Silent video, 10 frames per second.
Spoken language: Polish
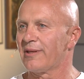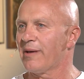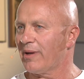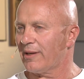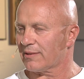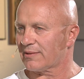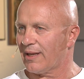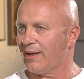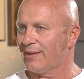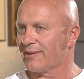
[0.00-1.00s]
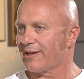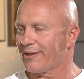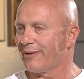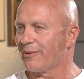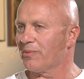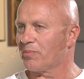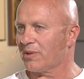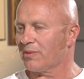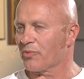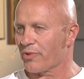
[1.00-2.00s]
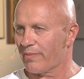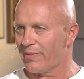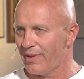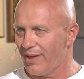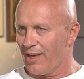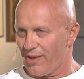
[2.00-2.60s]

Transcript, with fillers: nie ma nas na treningu, bo musimy